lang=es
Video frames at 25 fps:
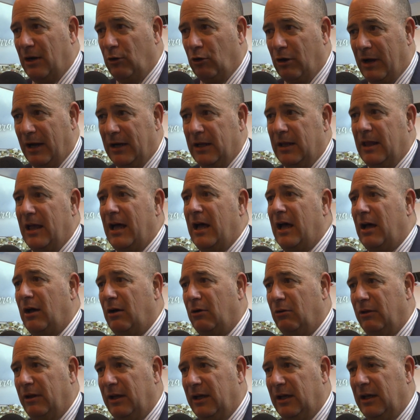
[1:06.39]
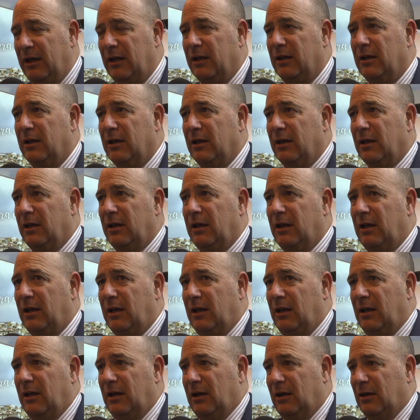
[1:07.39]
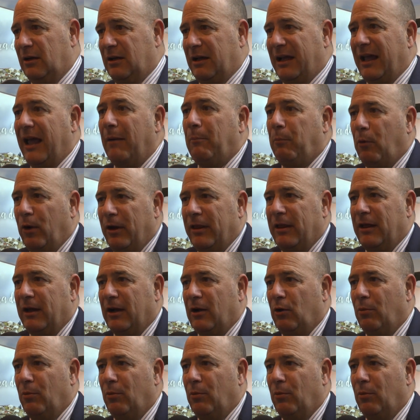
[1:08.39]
localidad o de eh, qué puede